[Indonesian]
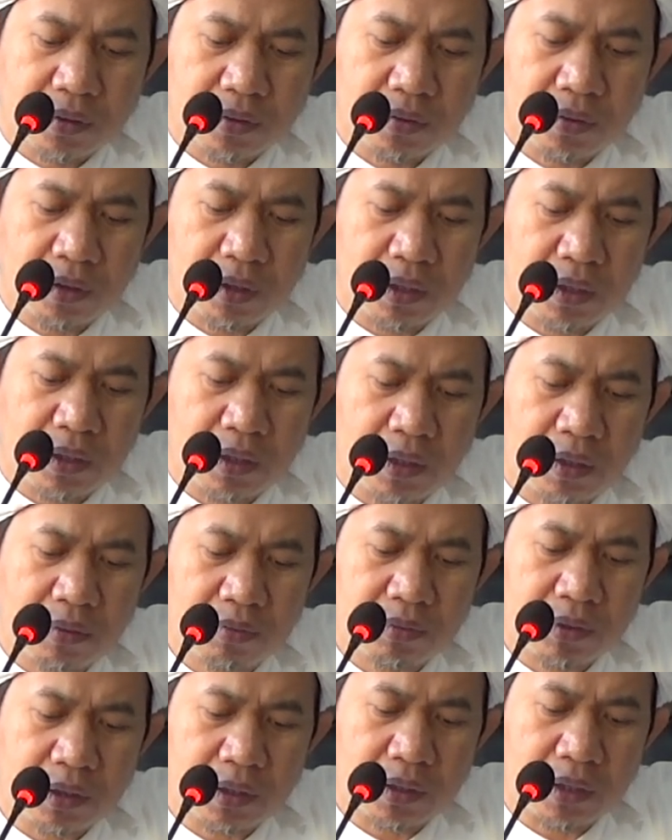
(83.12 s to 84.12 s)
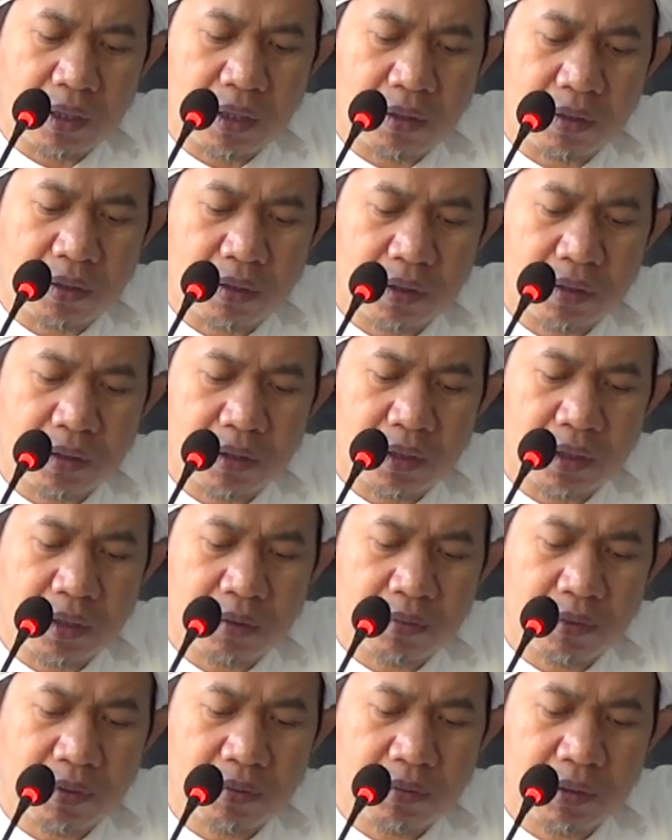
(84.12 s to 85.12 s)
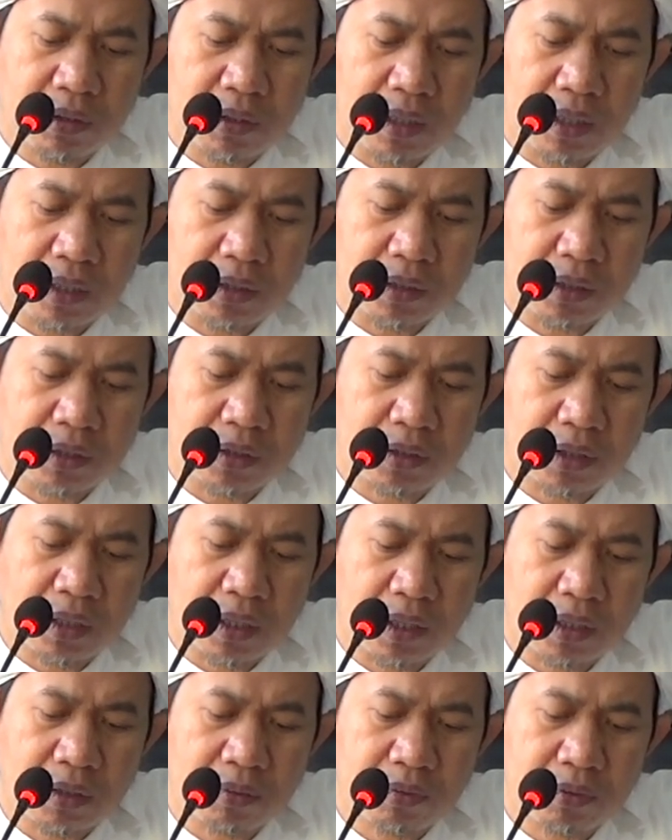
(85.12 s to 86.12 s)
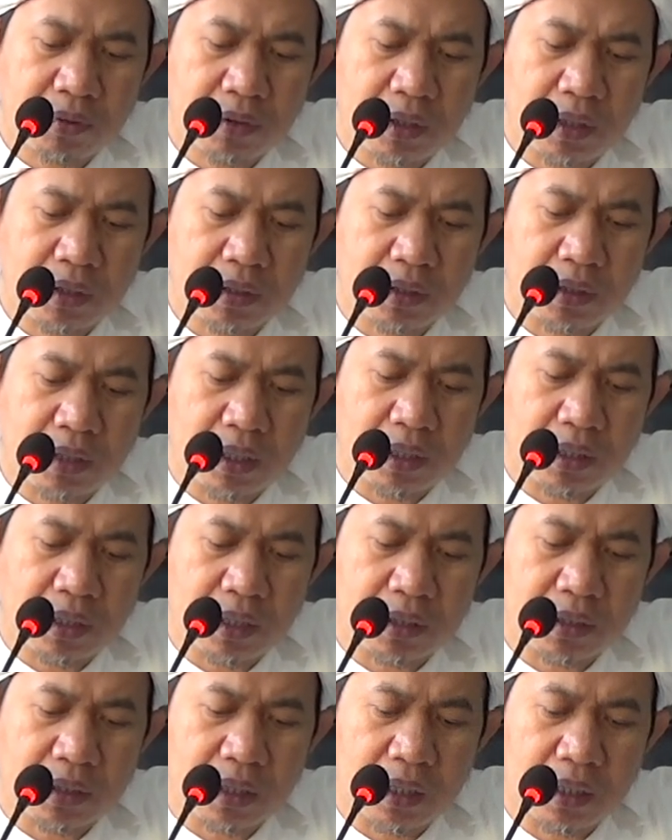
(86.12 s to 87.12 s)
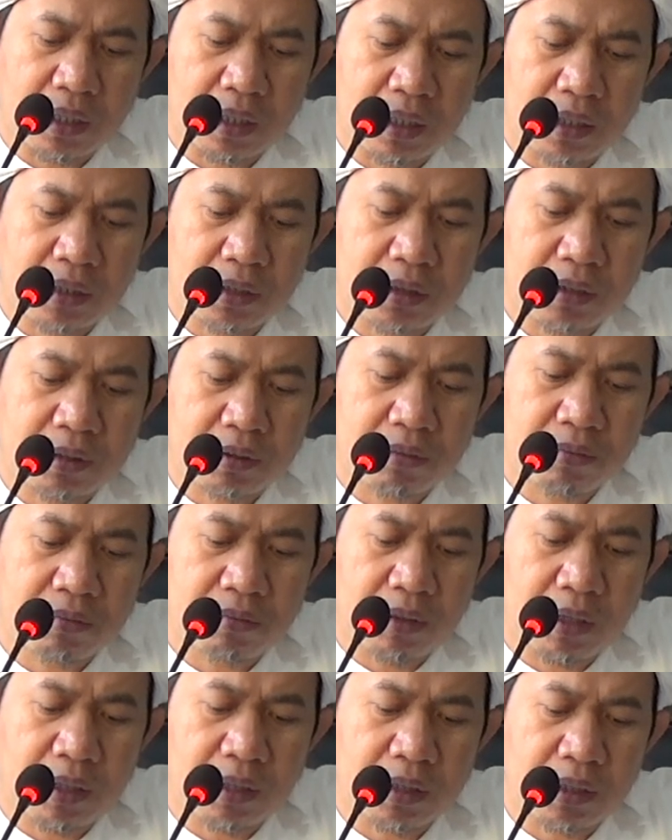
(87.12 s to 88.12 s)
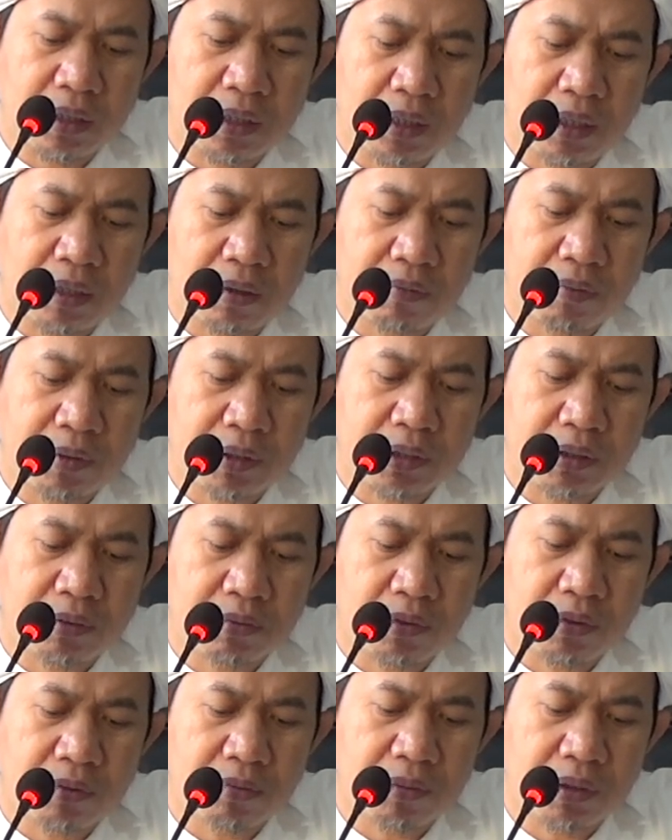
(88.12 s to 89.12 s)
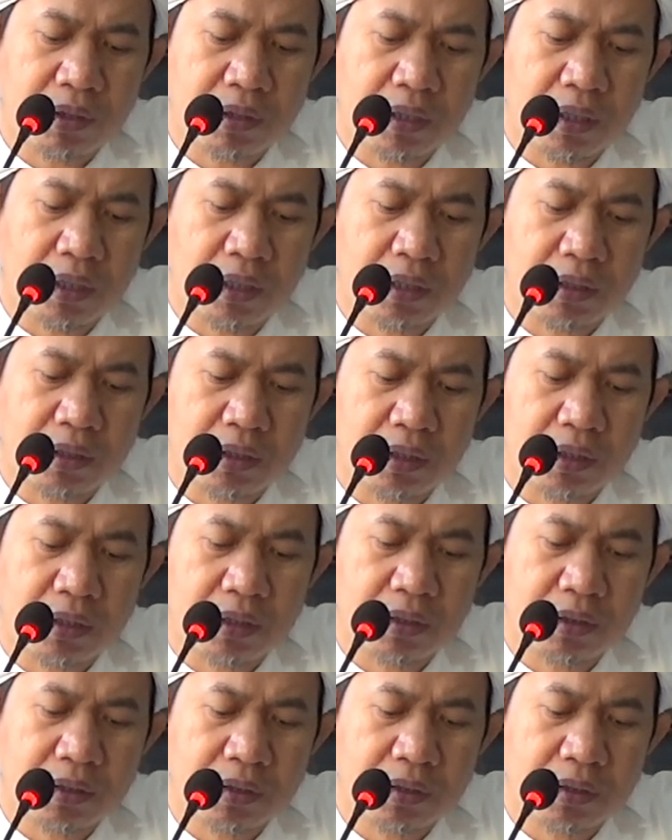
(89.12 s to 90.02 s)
wa in lam yata'arrad lil mu'minati sekalipun dia tidak datangkan bagi lapas mu'minati